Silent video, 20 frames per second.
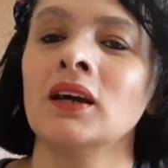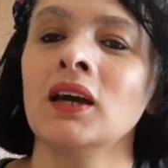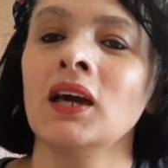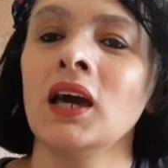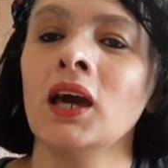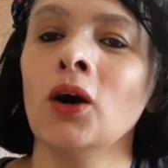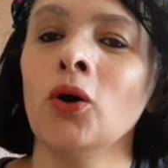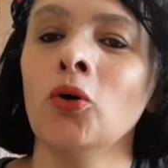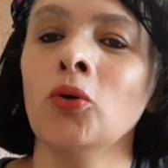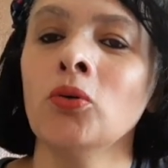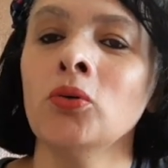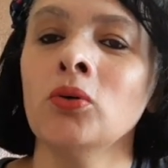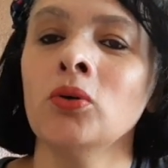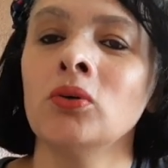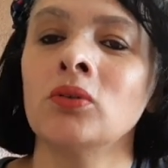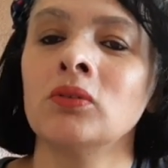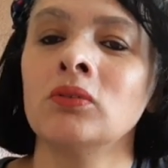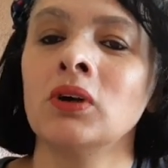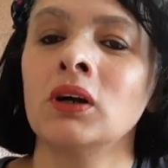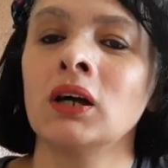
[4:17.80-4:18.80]
Eu
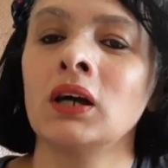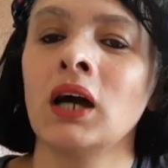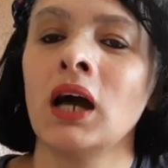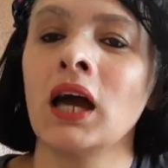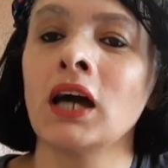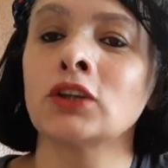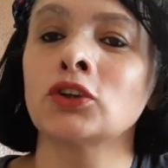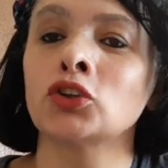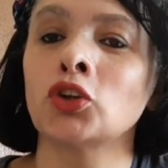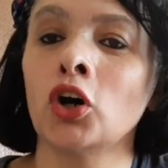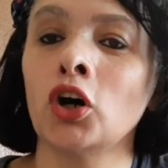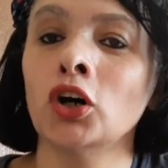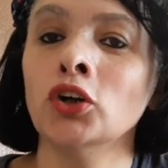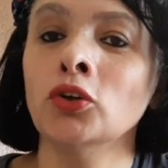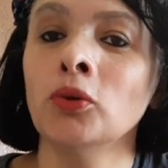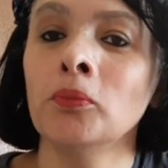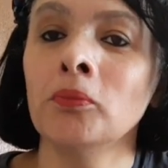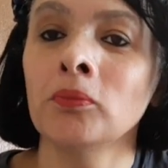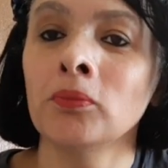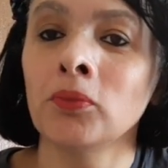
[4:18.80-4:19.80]

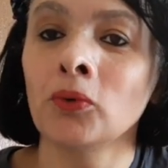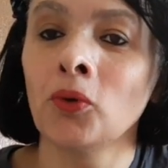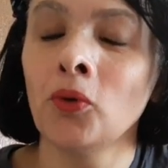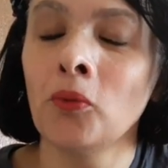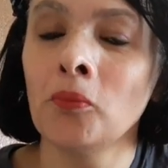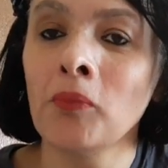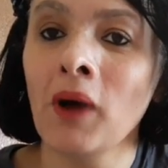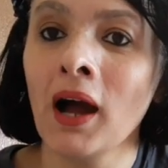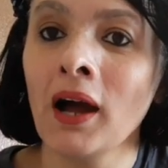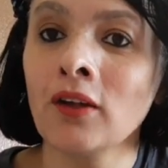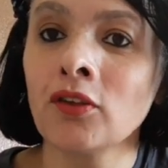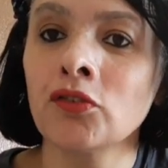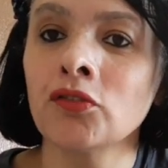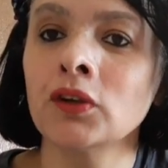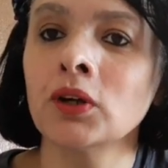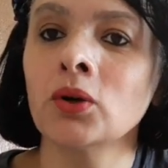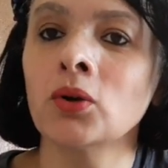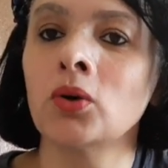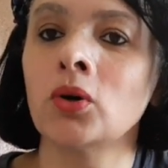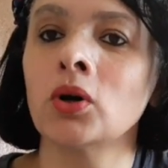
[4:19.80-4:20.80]
retorno com mais
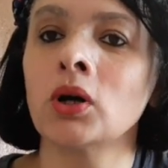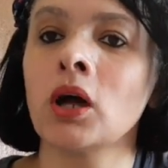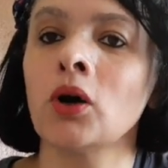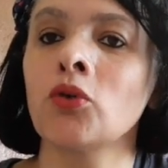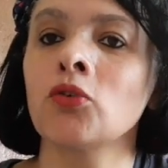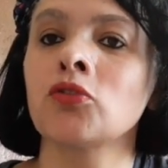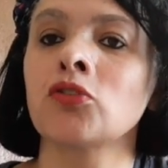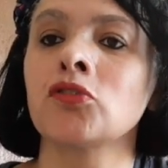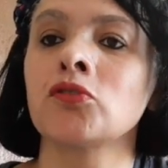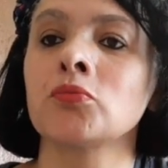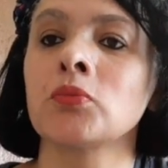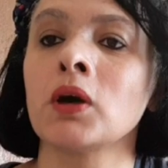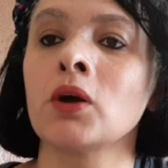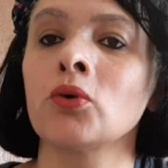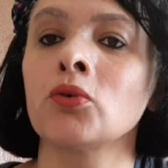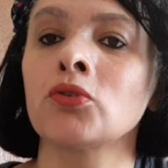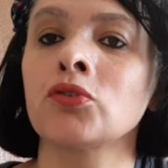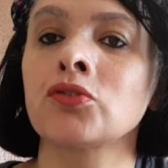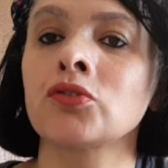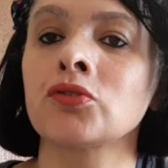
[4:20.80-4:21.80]
vigor aos
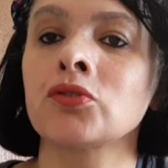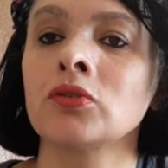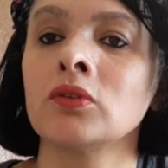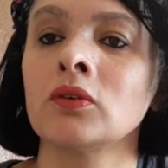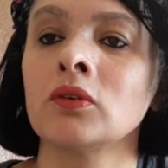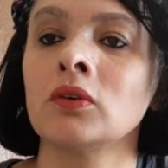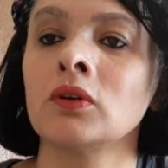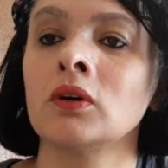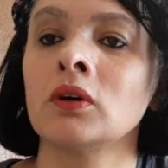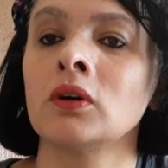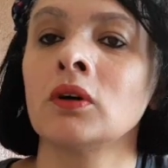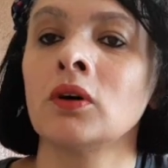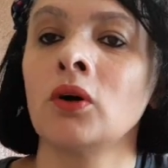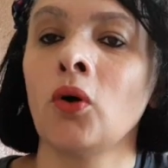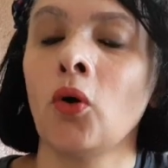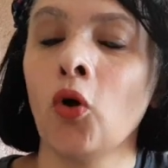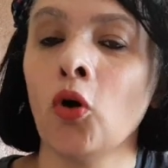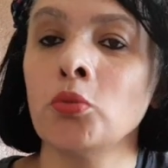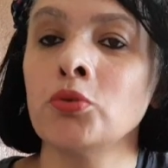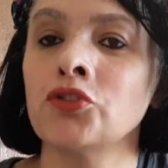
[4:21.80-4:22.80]
meus
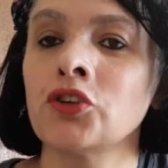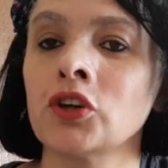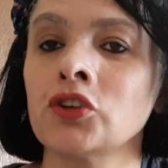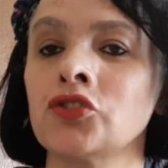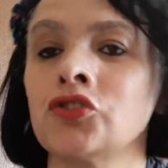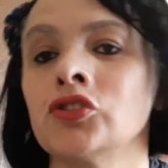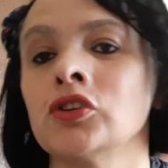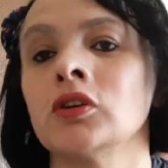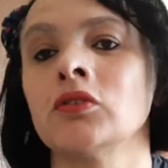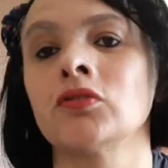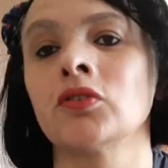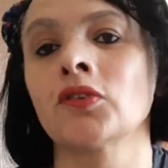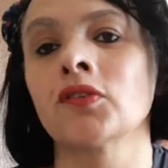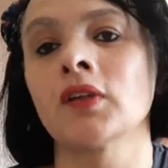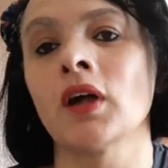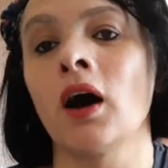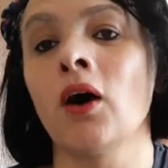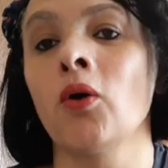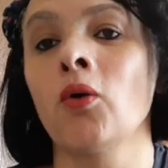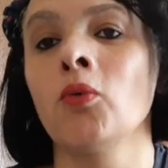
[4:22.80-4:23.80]

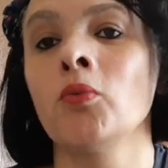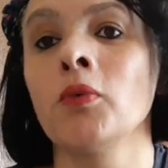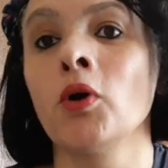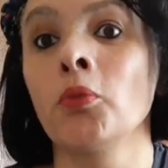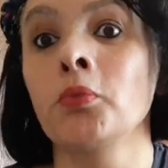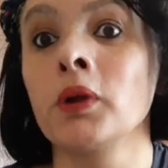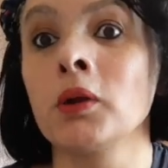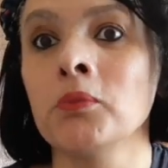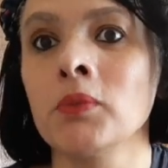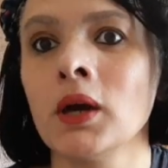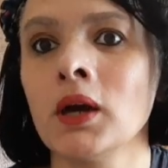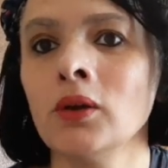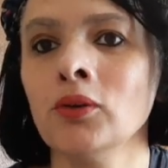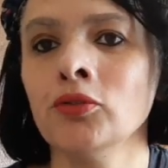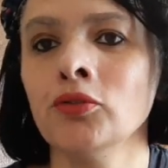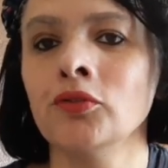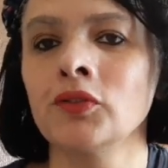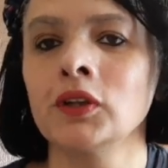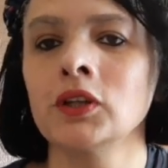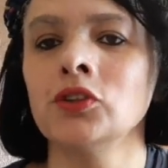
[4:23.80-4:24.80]
objetivos, ao meu
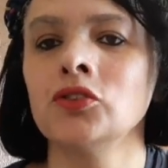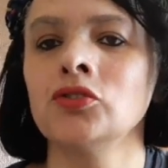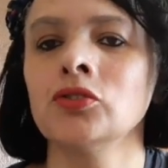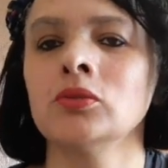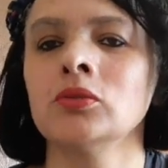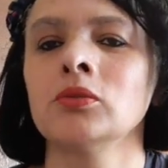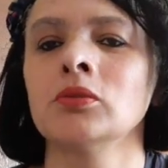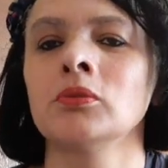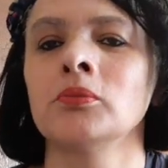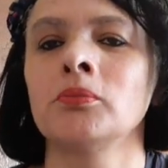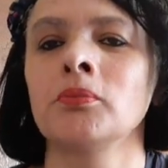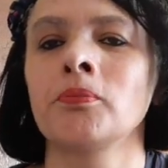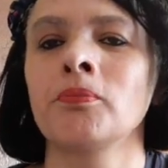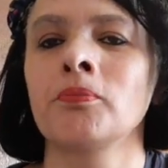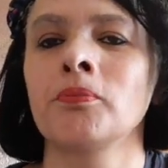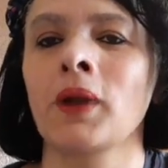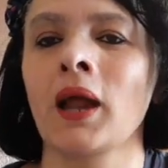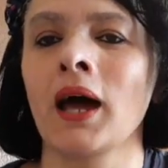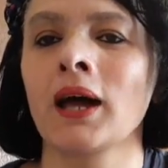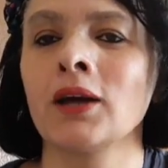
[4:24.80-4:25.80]
primeiro vídeo
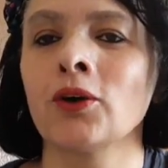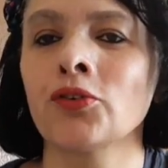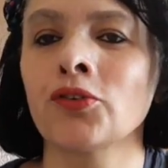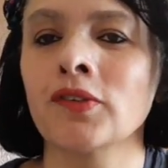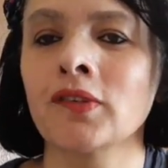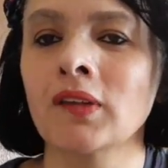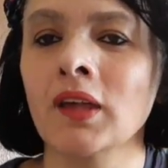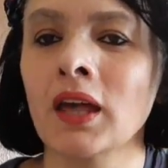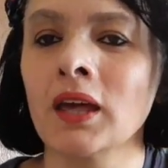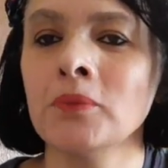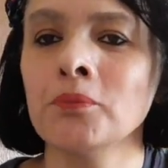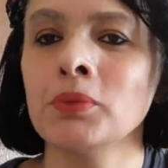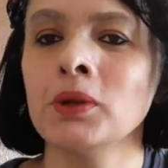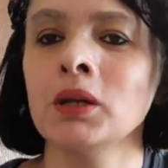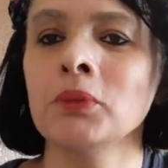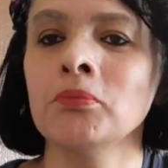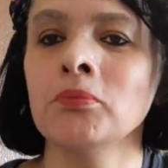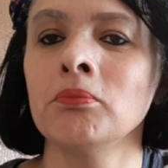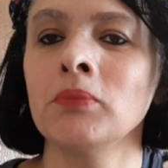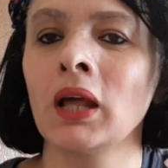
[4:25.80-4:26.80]
para eu
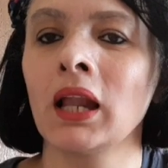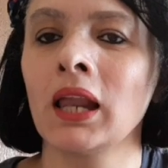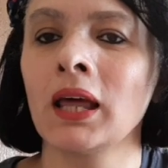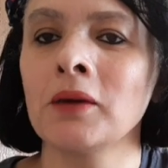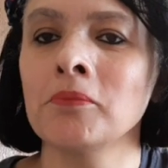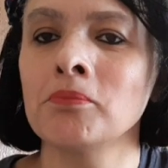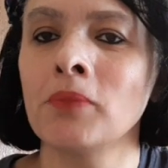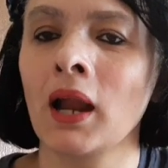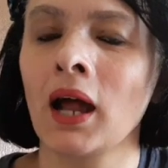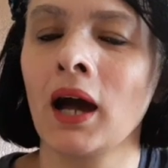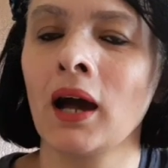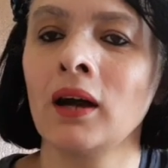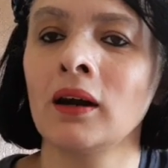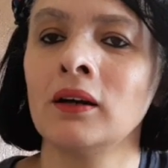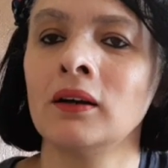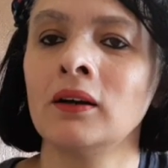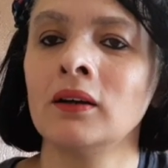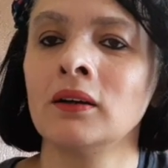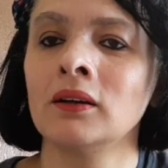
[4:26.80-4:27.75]
sempre me lembrar